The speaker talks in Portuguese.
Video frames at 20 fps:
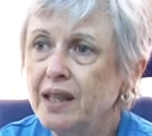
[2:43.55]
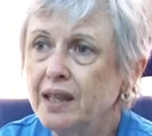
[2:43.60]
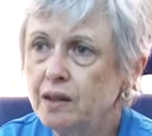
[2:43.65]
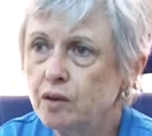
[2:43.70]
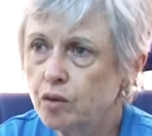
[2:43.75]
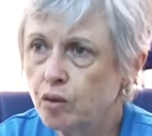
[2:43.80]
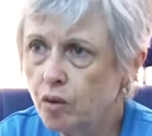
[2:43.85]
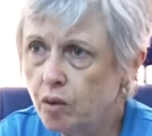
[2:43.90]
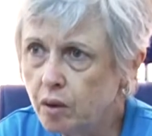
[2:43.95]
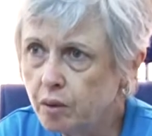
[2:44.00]

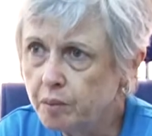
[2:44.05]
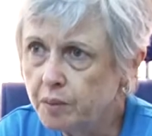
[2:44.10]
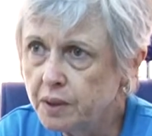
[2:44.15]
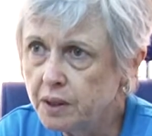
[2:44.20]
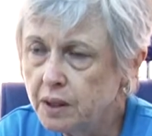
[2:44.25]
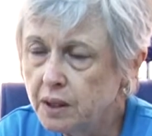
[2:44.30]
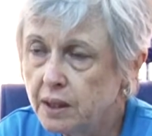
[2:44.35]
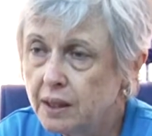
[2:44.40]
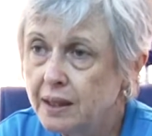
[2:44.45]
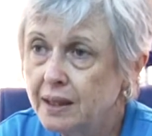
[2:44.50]

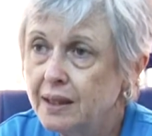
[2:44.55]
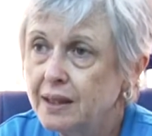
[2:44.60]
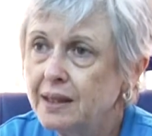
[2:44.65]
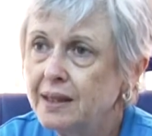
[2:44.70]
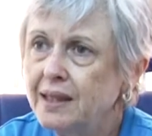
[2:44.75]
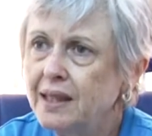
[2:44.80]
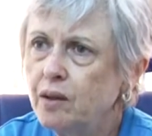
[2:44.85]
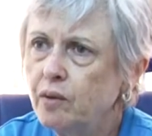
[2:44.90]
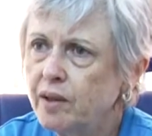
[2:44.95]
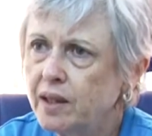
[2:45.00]
enorme,
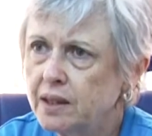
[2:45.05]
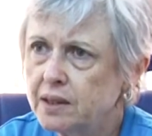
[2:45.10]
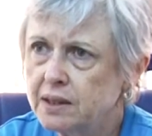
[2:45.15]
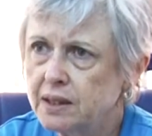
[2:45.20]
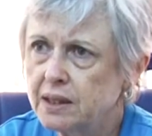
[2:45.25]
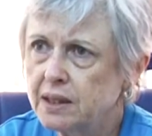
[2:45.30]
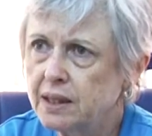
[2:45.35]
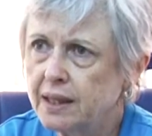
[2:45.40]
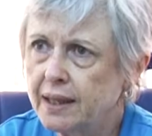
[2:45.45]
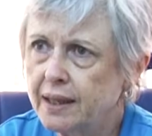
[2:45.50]
não é
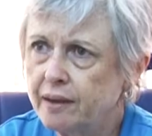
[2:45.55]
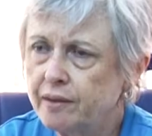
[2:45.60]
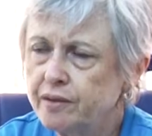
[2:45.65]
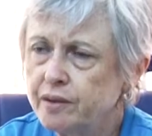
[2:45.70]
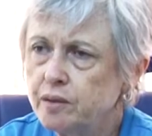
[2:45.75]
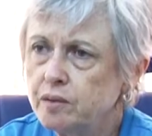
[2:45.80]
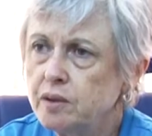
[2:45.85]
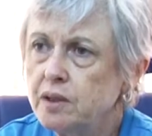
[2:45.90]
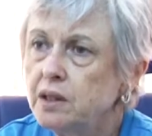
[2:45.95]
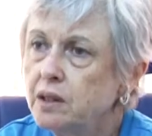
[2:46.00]

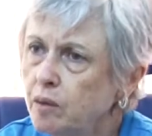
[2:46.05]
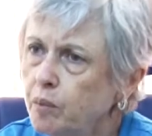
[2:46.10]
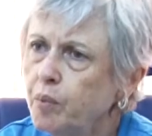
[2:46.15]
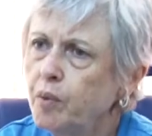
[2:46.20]
aceitável e não